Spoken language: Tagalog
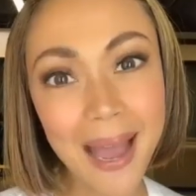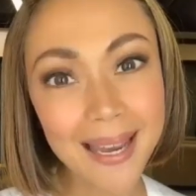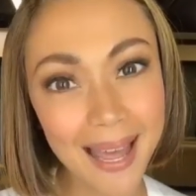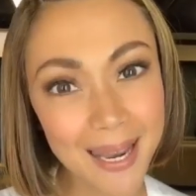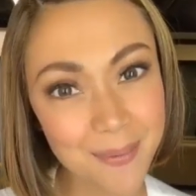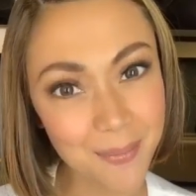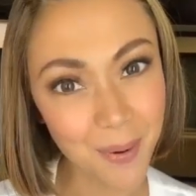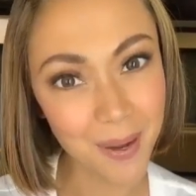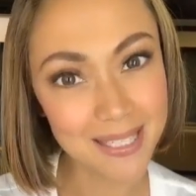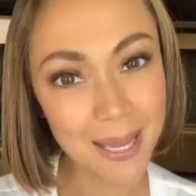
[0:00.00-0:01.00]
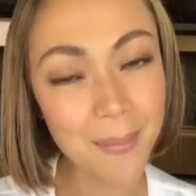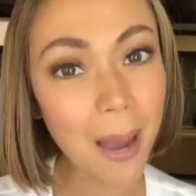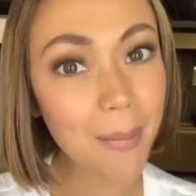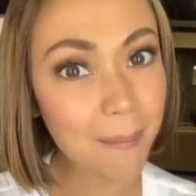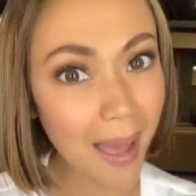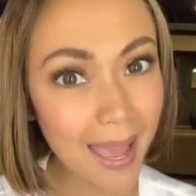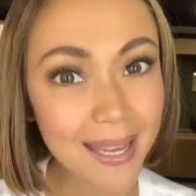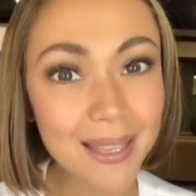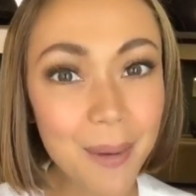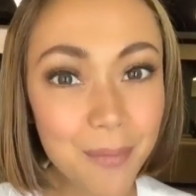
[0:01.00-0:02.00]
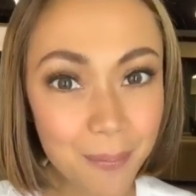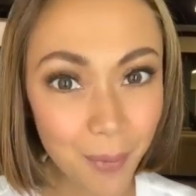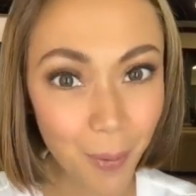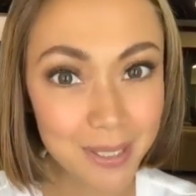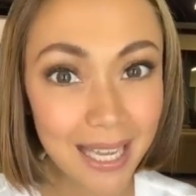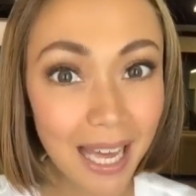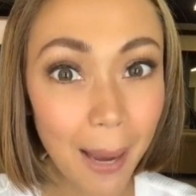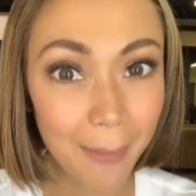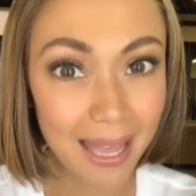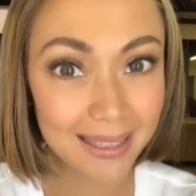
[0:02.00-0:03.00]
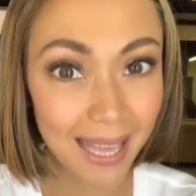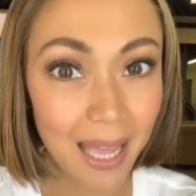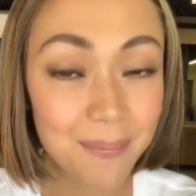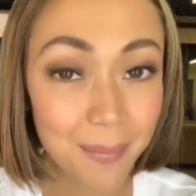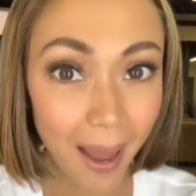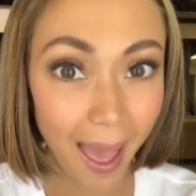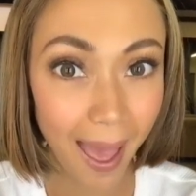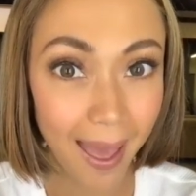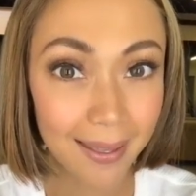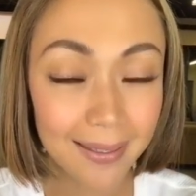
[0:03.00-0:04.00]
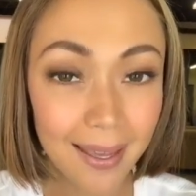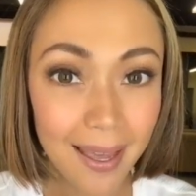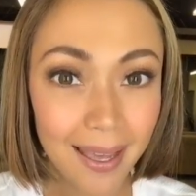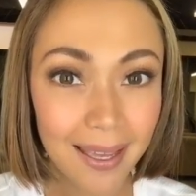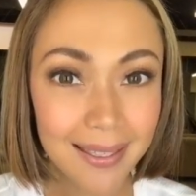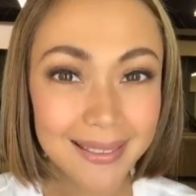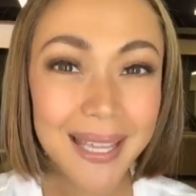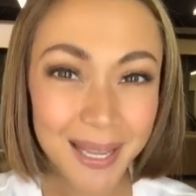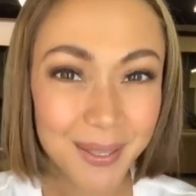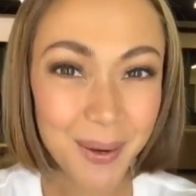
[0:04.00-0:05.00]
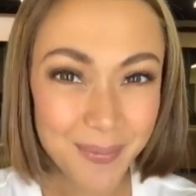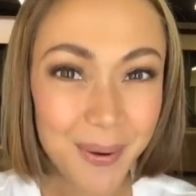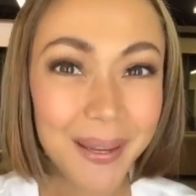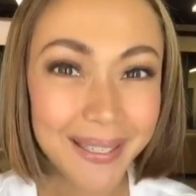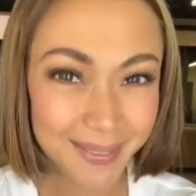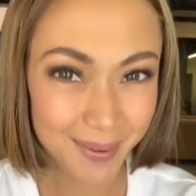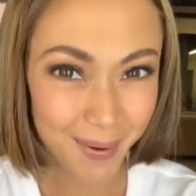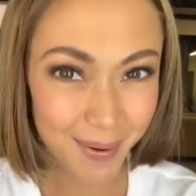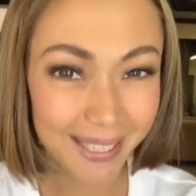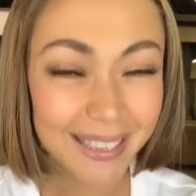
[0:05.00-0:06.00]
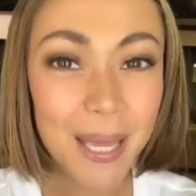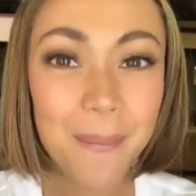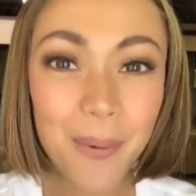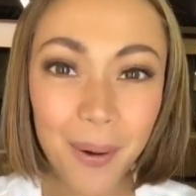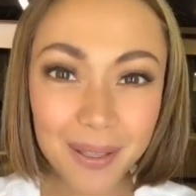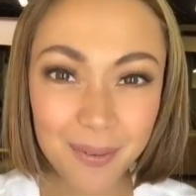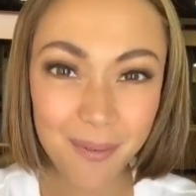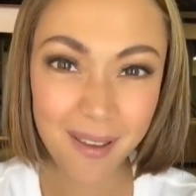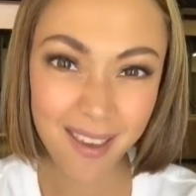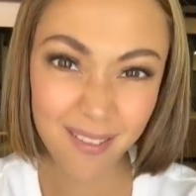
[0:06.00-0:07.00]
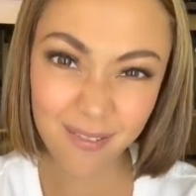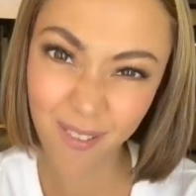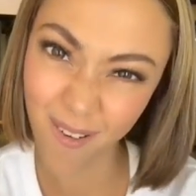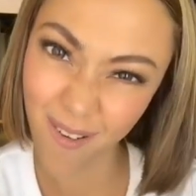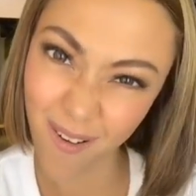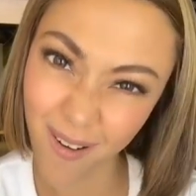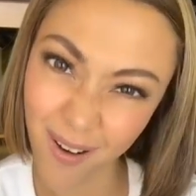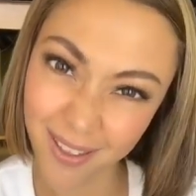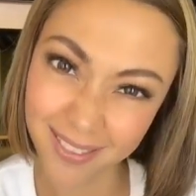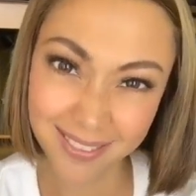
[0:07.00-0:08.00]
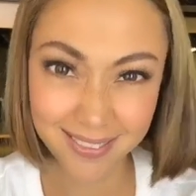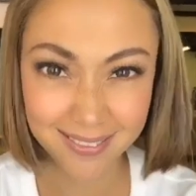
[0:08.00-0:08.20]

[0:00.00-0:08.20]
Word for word: Paalala po sa mga babaeng nagpo-post ng nakapanty at bra. TikTok po ito, hindi po ito Avon.